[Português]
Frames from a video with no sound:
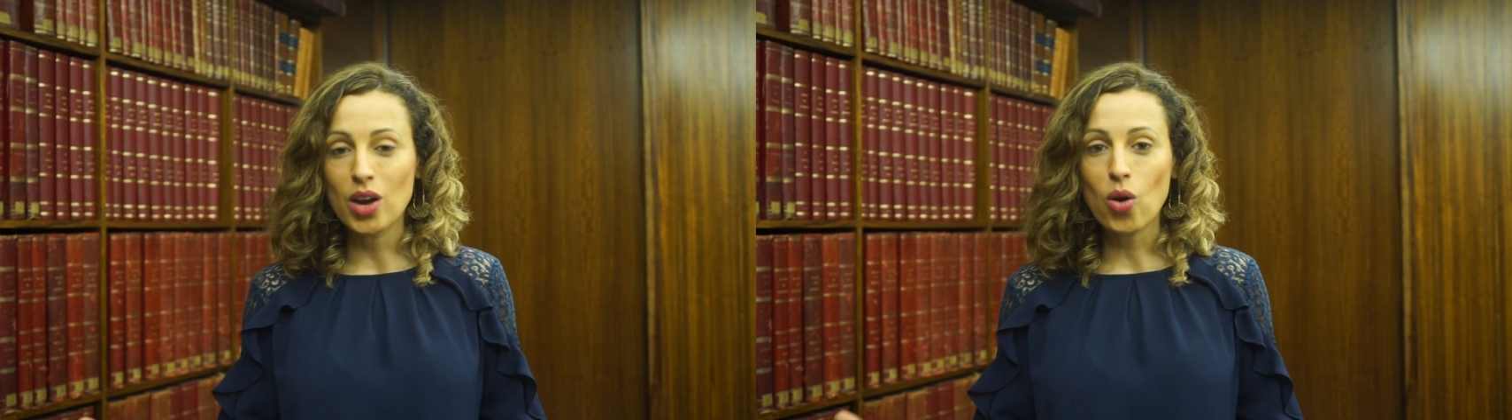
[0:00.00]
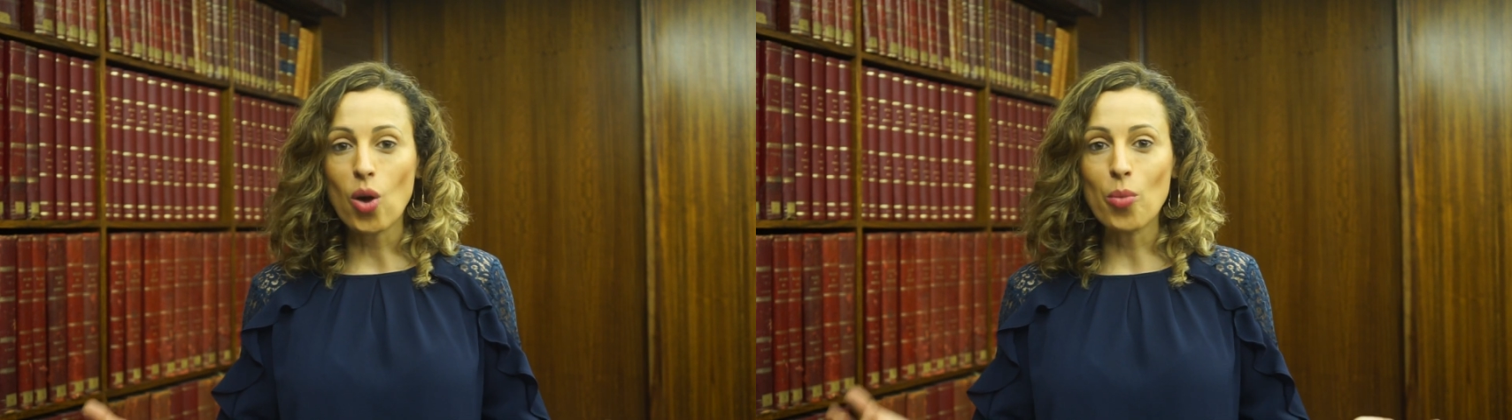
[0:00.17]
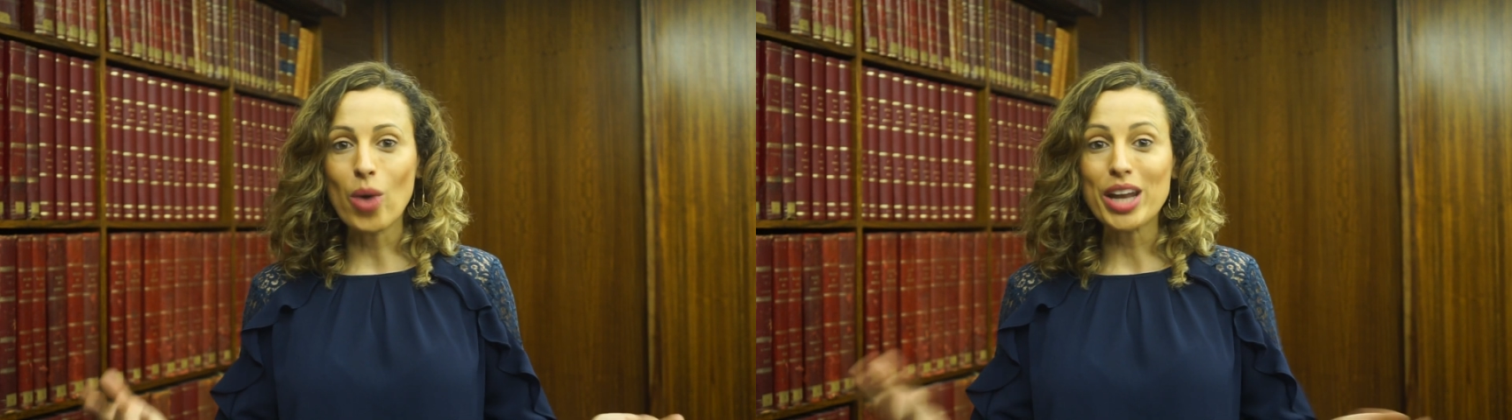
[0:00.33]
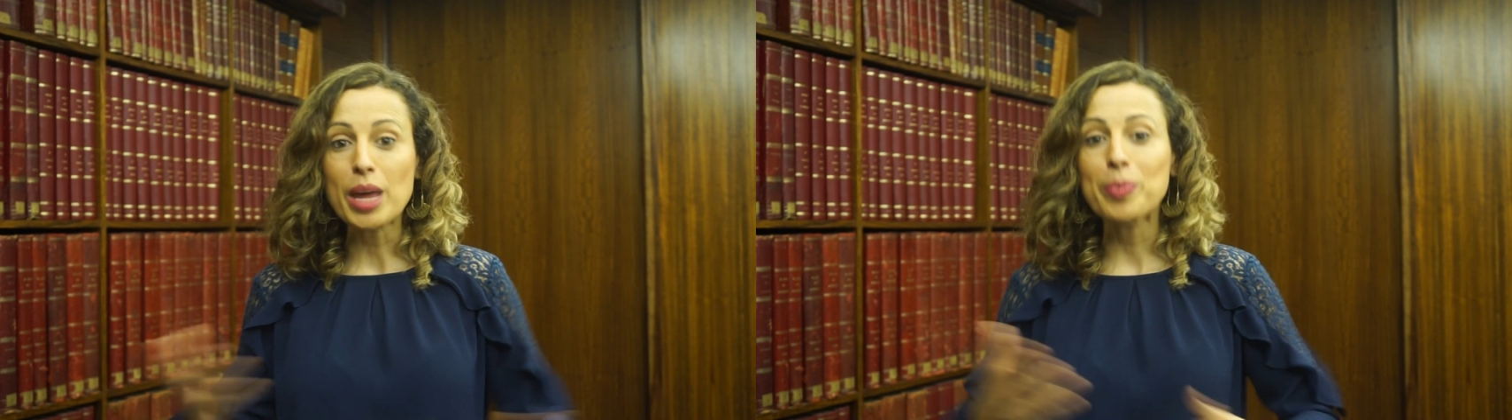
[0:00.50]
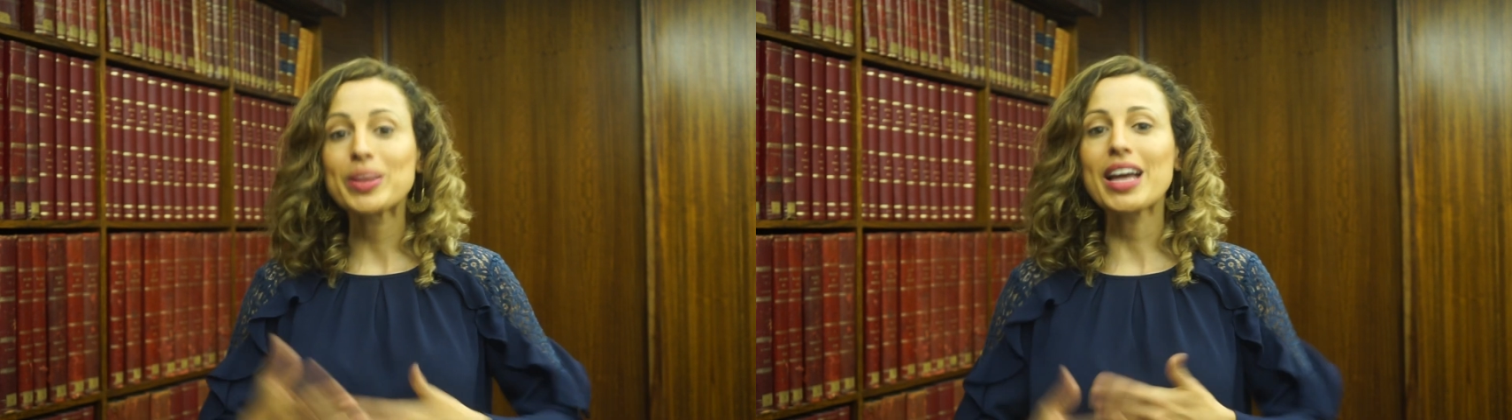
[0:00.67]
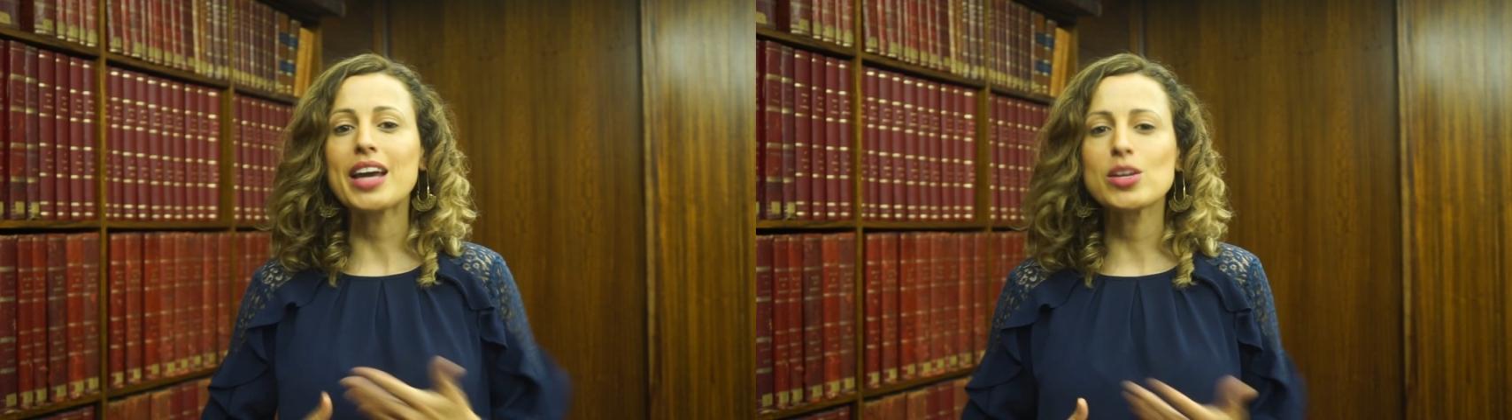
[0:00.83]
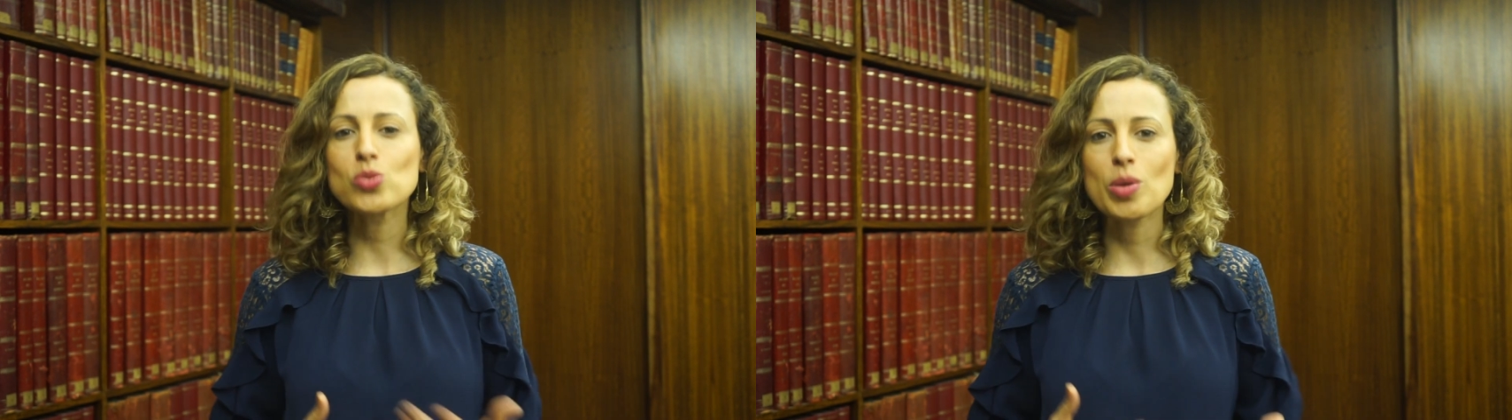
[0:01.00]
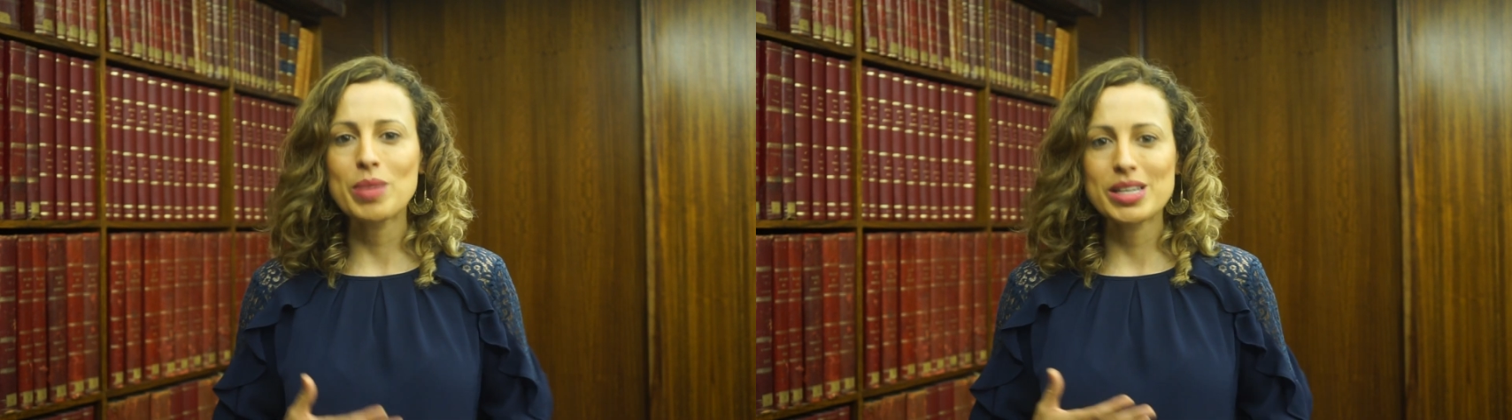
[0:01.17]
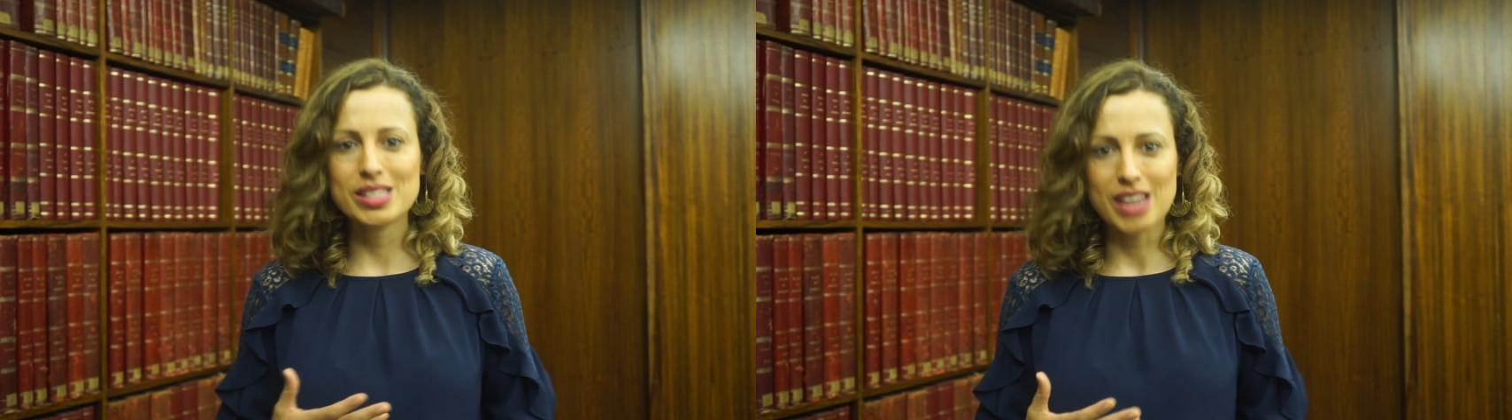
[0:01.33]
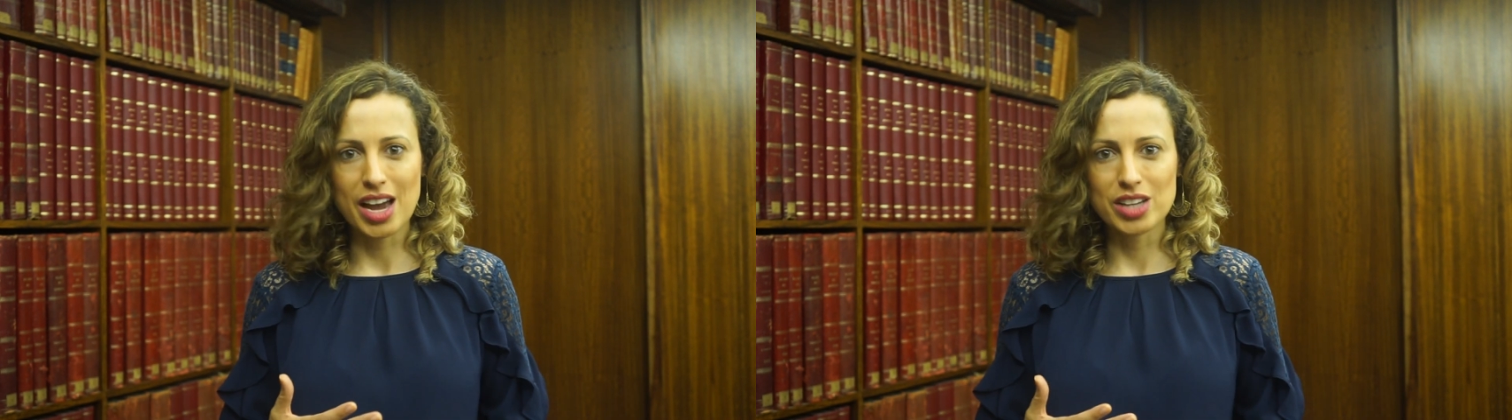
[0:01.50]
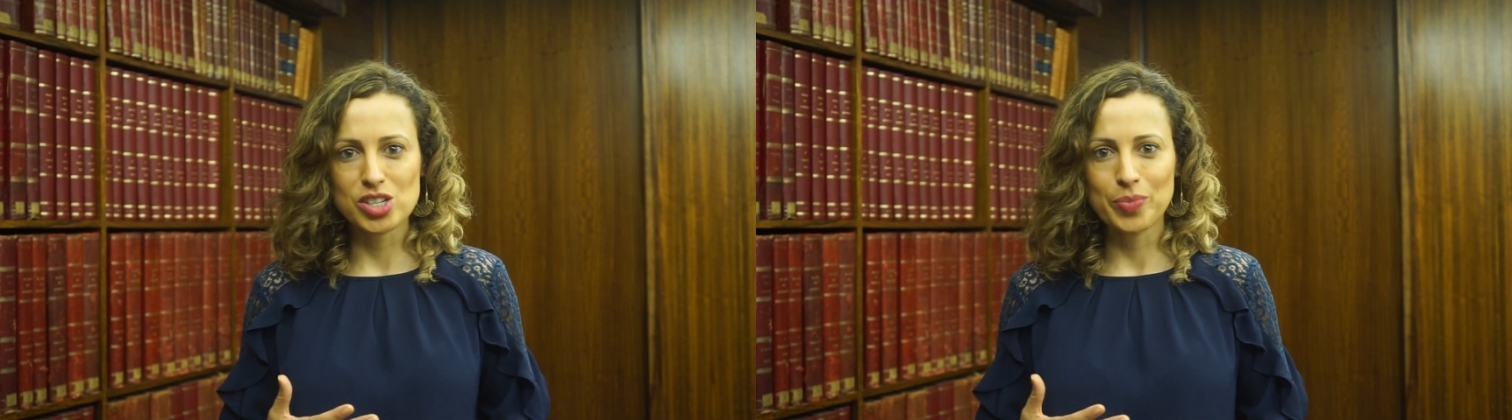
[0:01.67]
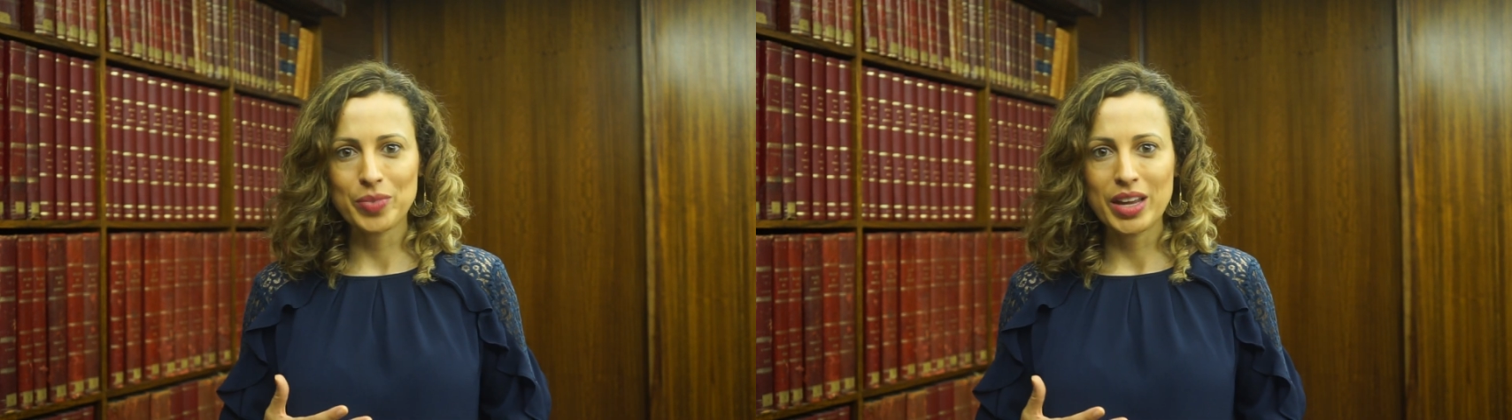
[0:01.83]
como adaptar a sua
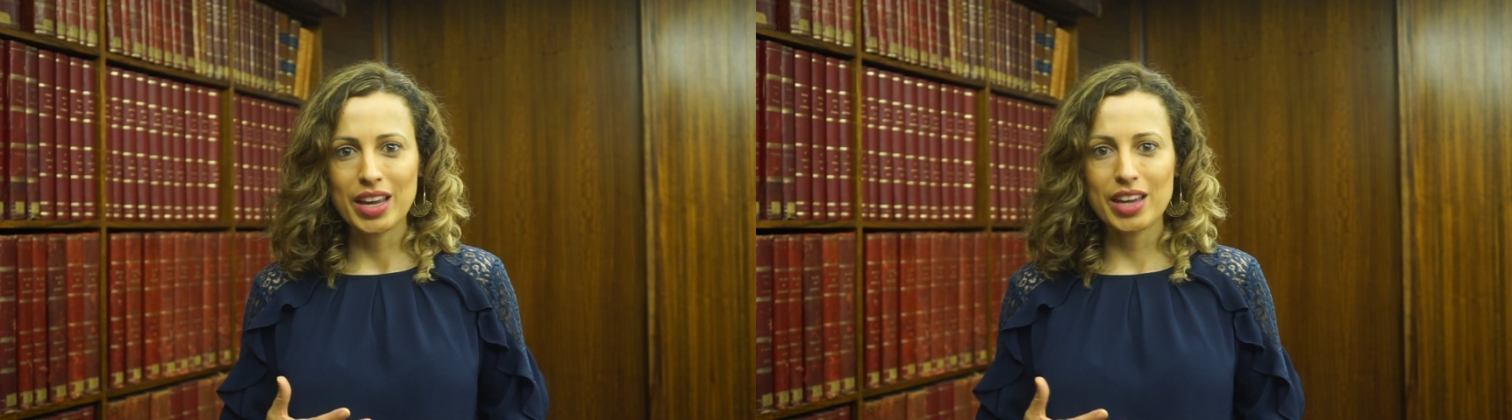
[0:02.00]
mensagem,